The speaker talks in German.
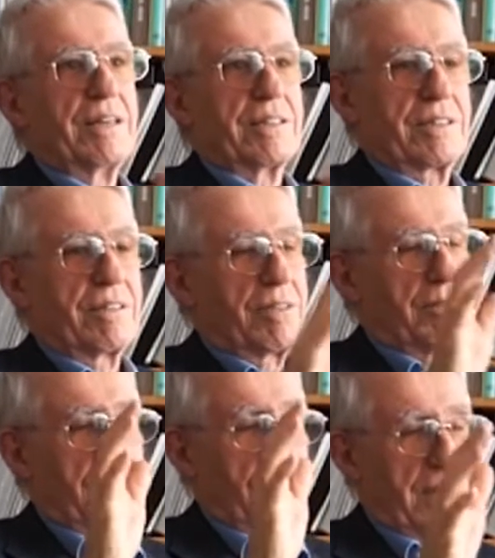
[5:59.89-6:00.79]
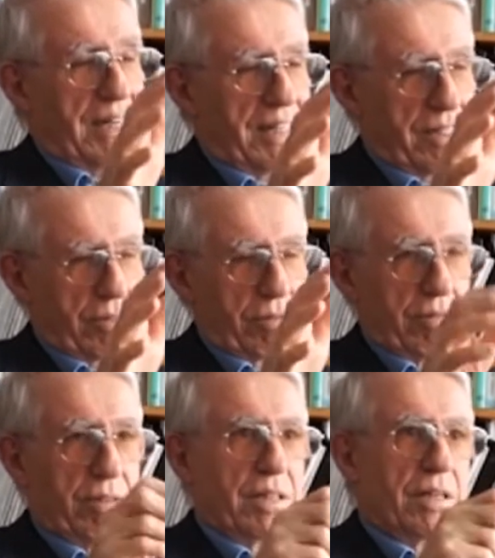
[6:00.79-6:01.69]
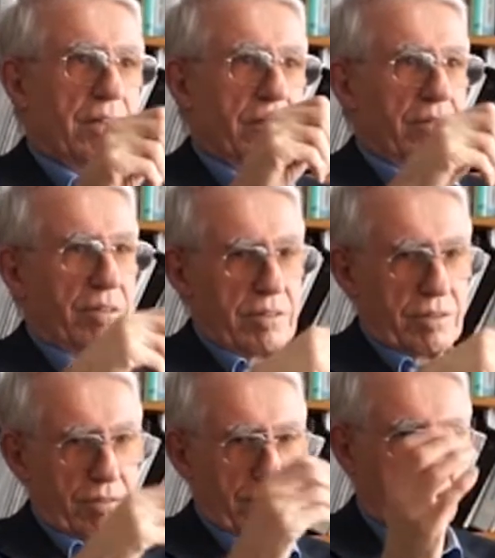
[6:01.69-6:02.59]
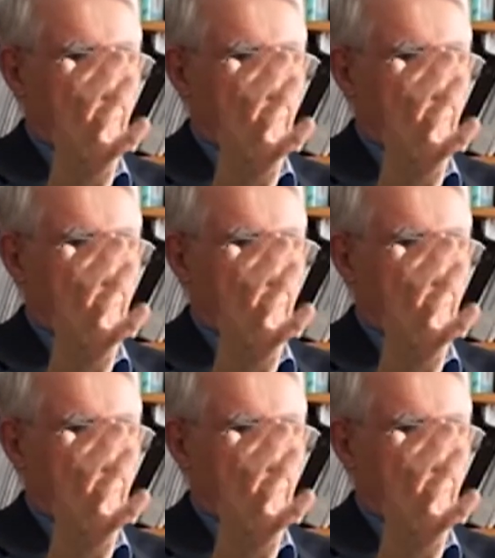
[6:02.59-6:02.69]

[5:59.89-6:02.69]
Das trifft immer lokal zu ein